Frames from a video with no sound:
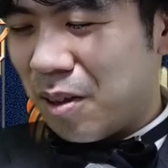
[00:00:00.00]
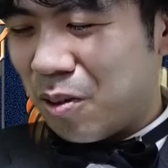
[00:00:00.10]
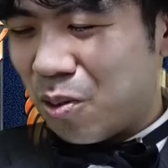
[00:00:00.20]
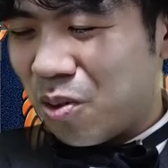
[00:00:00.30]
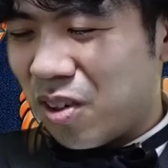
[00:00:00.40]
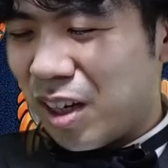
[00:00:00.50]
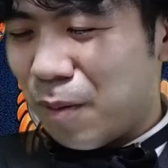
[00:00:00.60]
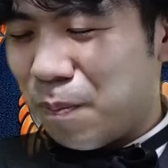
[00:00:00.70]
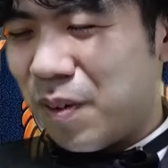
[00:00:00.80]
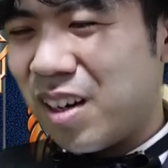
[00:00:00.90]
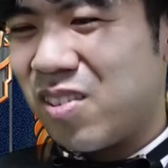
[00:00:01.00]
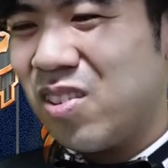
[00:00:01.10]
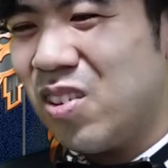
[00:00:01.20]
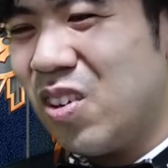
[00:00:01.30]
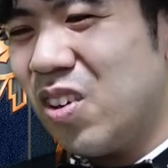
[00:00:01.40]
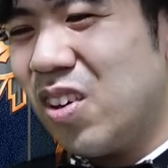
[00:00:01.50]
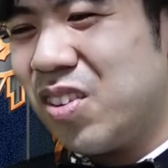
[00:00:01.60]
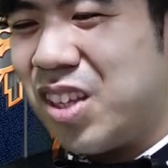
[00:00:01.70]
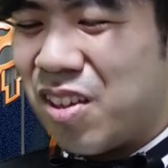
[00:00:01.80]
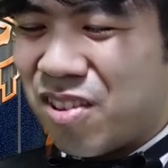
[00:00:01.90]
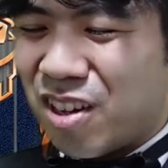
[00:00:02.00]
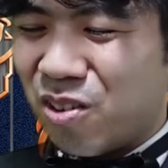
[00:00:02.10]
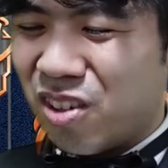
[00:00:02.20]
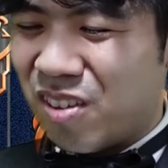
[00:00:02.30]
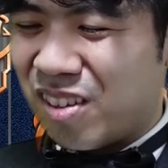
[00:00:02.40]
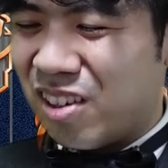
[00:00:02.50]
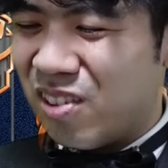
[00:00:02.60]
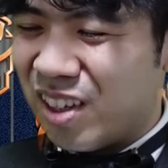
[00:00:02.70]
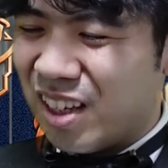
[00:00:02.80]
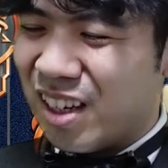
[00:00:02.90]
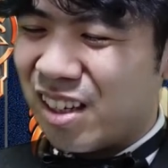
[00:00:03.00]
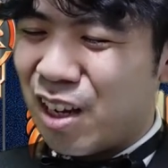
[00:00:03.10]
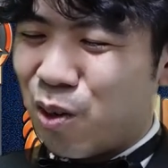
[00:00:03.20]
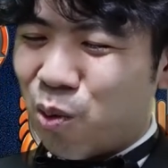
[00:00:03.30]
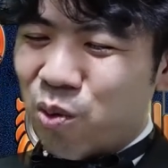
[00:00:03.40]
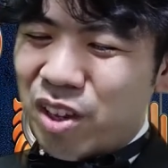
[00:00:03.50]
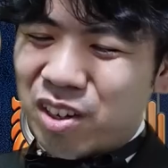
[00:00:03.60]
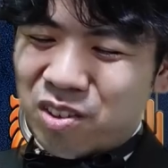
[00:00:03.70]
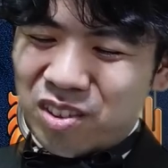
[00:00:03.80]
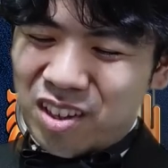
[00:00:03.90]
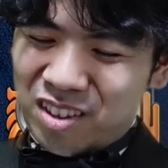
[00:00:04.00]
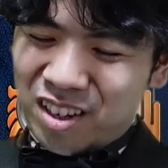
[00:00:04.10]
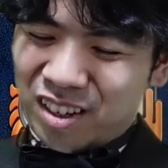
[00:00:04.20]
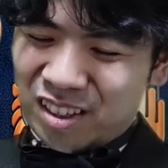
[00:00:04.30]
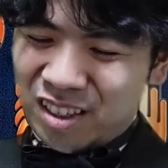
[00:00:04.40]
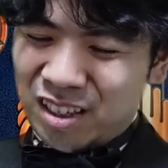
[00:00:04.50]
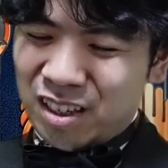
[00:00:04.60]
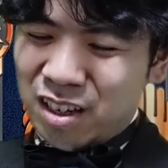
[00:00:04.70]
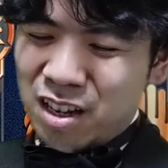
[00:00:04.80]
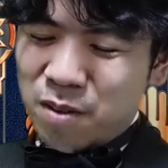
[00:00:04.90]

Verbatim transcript: そこがやっぱりそのデスシャドウで使う上で結構ネックなんじゃないかな。